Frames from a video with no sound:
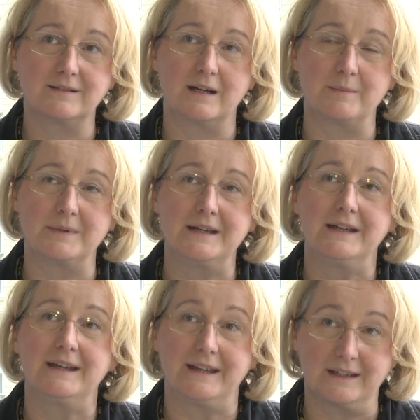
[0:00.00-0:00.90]
Wir haben
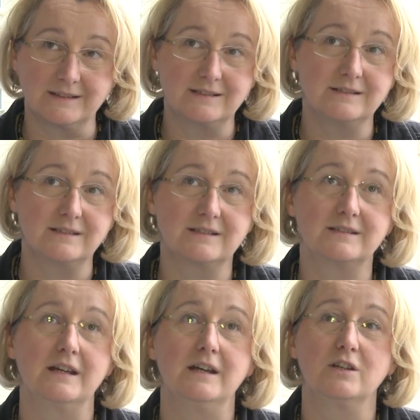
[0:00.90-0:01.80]

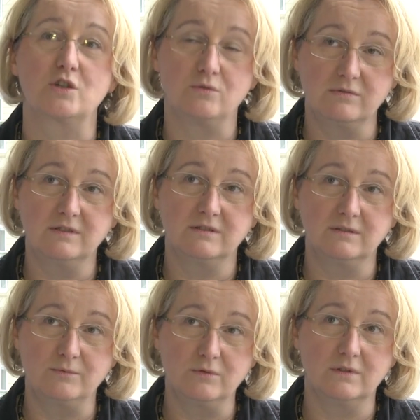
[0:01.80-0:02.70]
erstens die
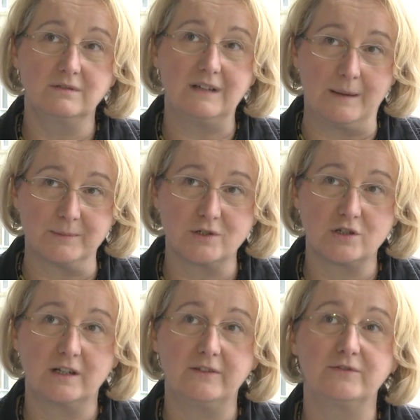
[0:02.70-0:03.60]
Studiengebühren
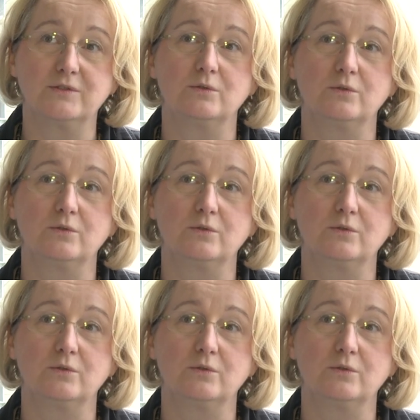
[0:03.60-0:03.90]
abgeschafft